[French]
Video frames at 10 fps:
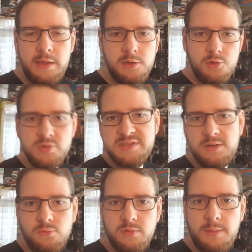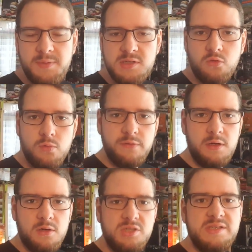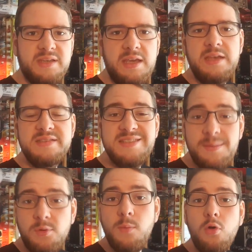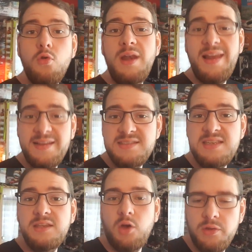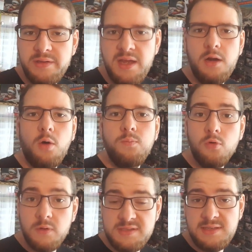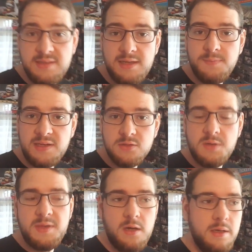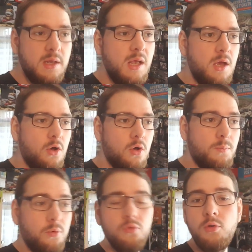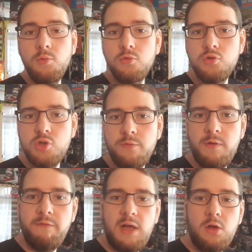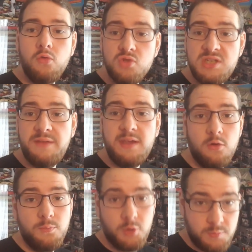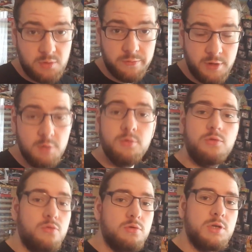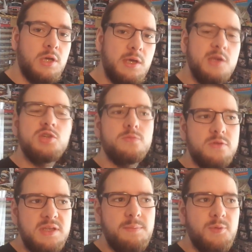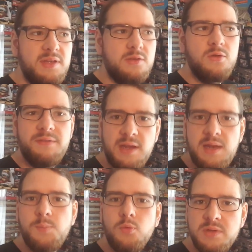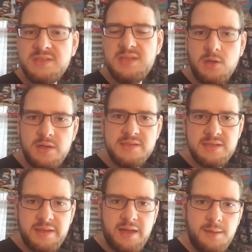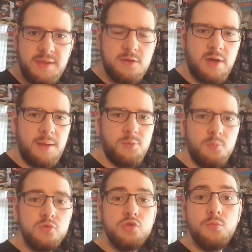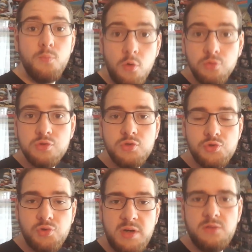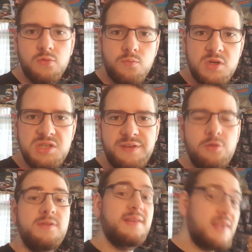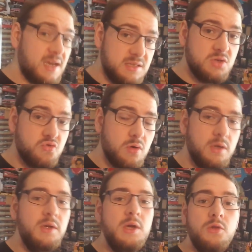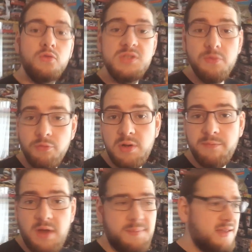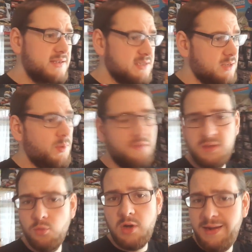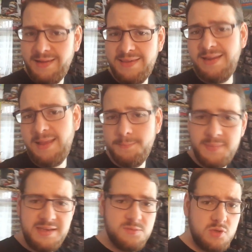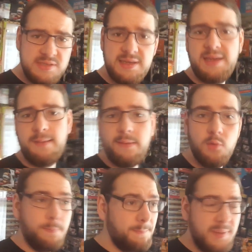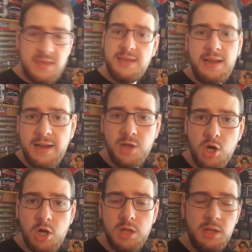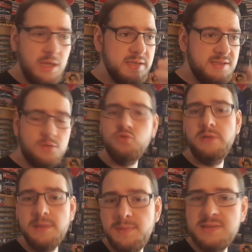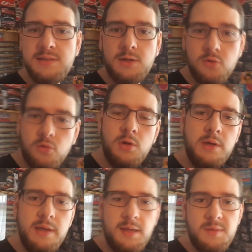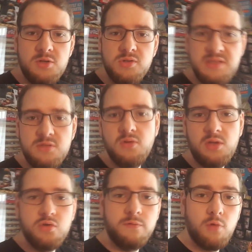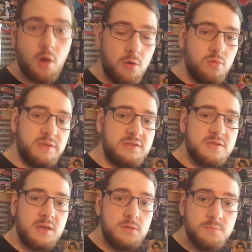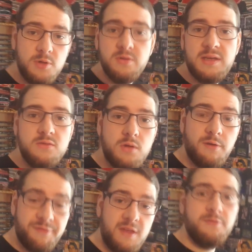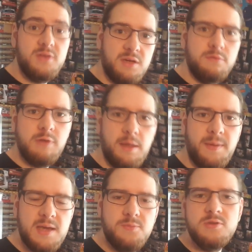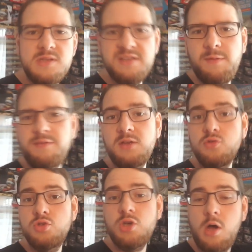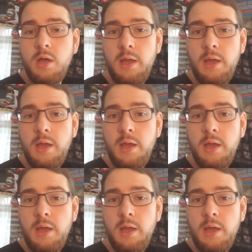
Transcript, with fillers: le salon de la PGW. Alors, j'y serai simplement le lundi 31. Alors, pourquoi cette date Parce que, eh bien, euh, bon nombre de gens vont avoir congé avec le 1er novembre. Donc, je me suis dit, peut-être qu'avec les ponts des écoles, etc., eh bien, il y aura un peu plus de monde ce jour-là. Donc, moi, j'y vais le dernier jour. Donc, si vous voulez me voir, eh bien, n'hésitez pas à venir me claquer la bise, me serrer la main, me payer de l'alcool. C'est toujours avec plaisir que, eh bien, je discute et je vous rencontre et ce sera une bonne occasion d'enfin venir vous voir à Paris pour ceux qui ne savent pas venir jusqu'en